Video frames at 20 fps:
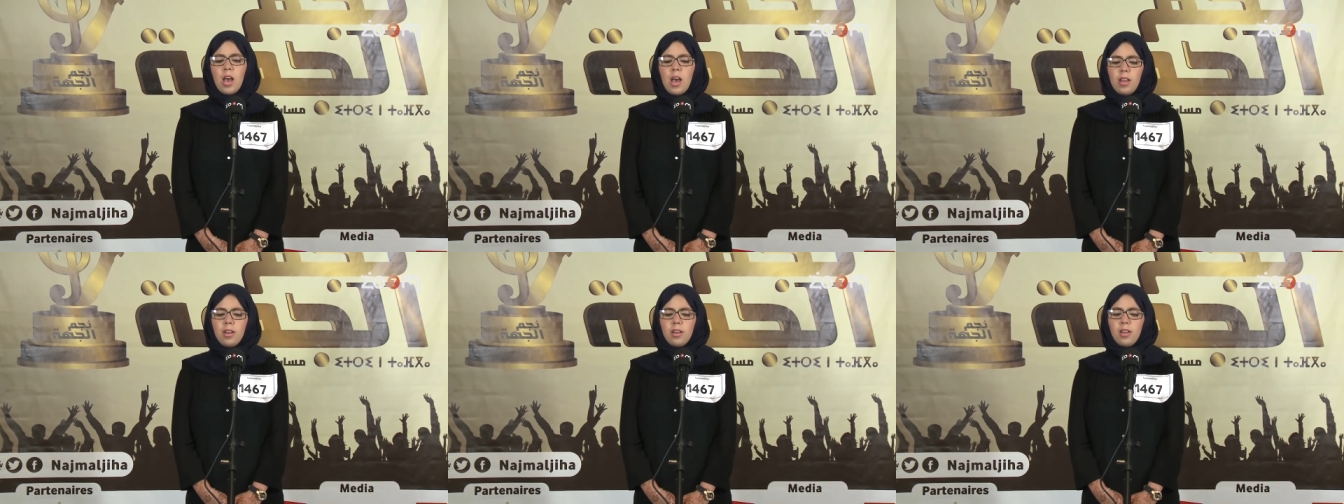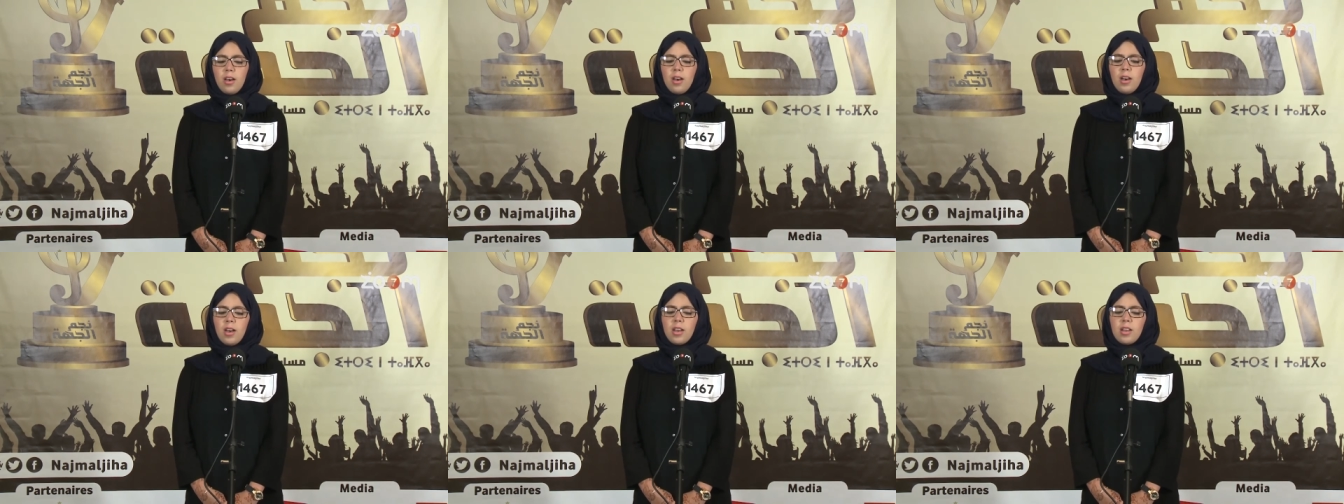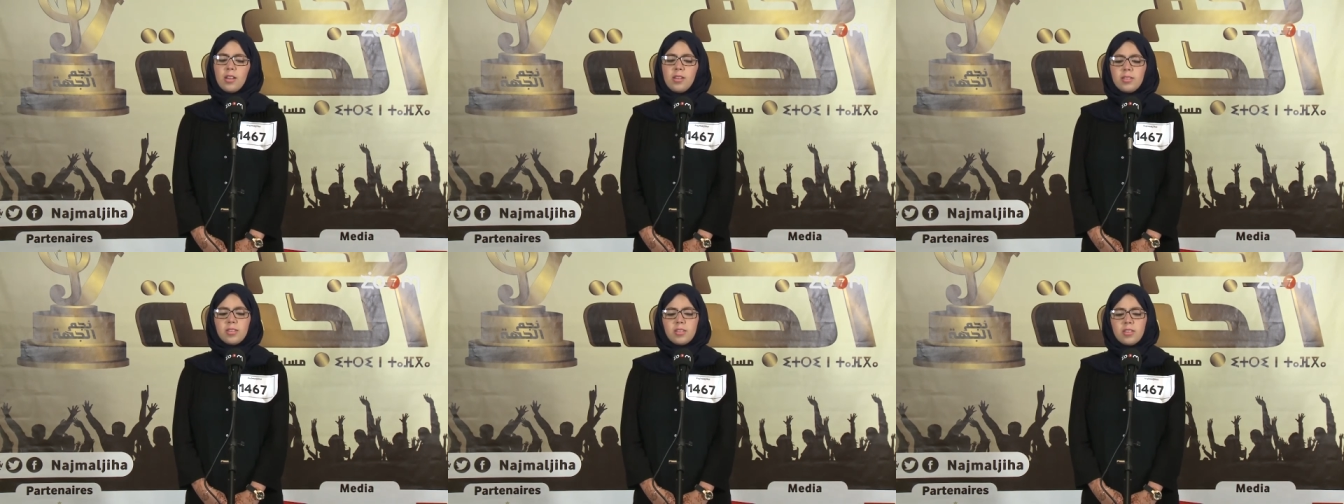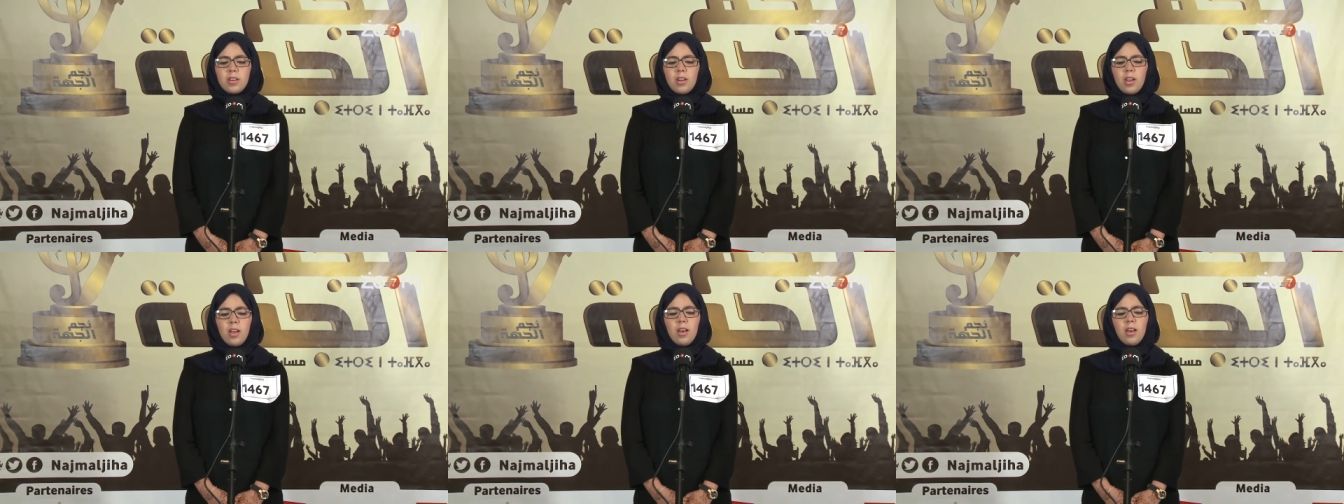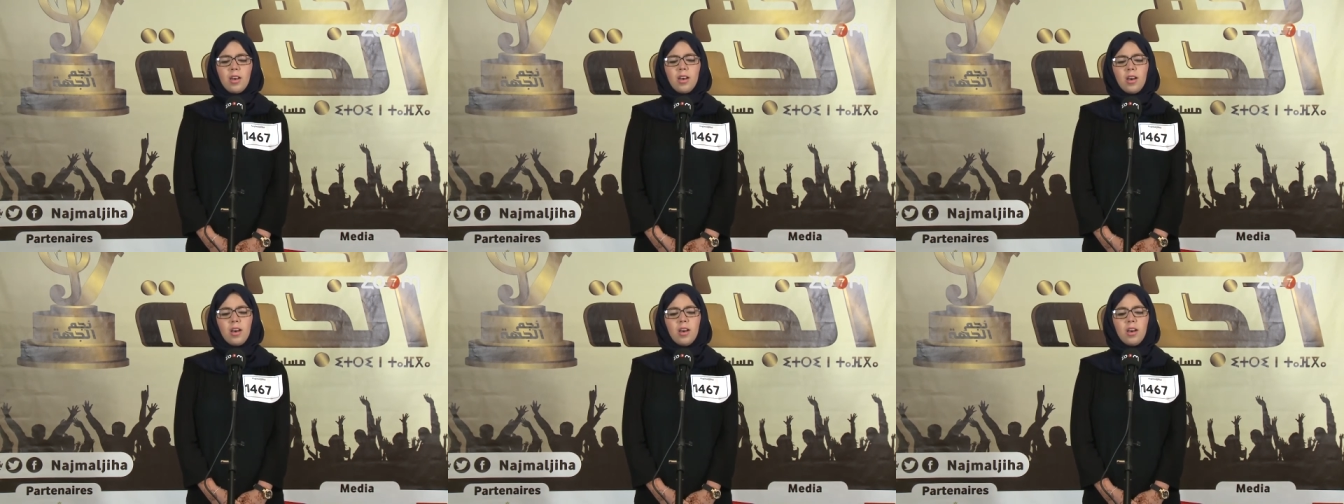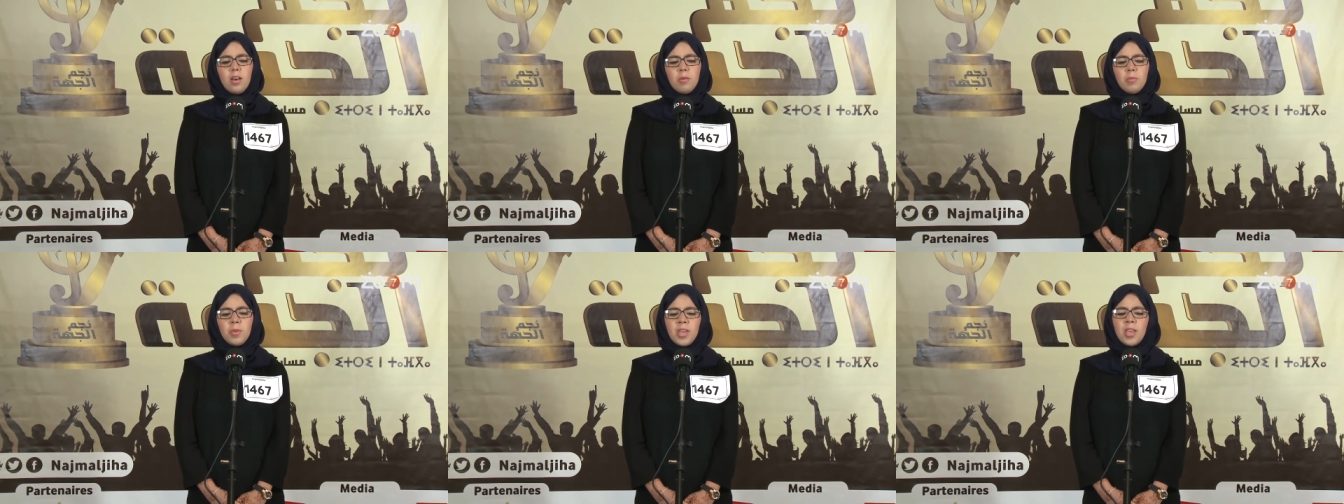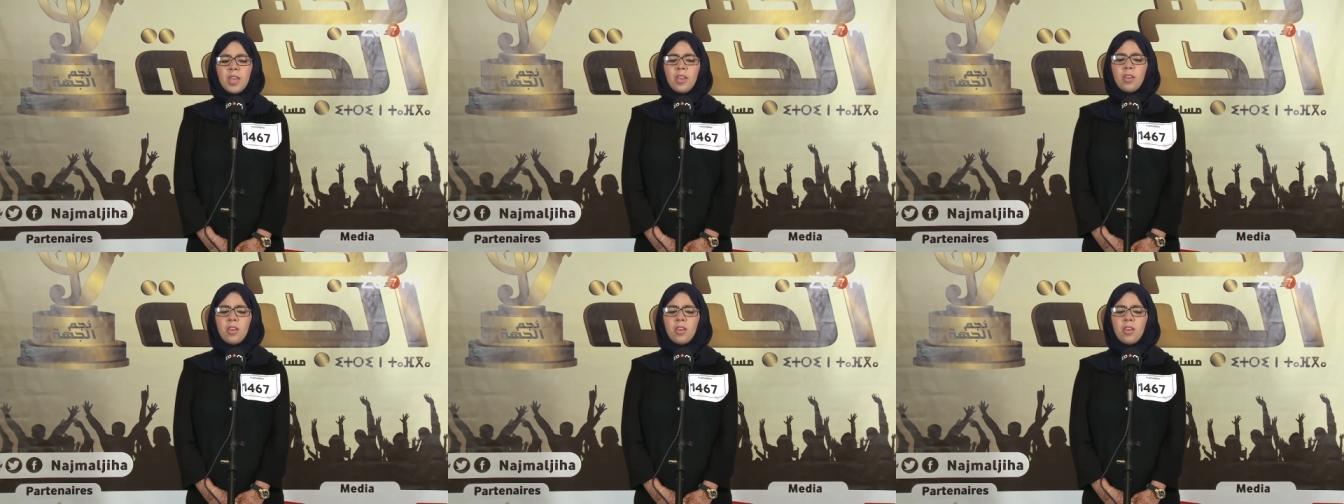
لا قلت رحامي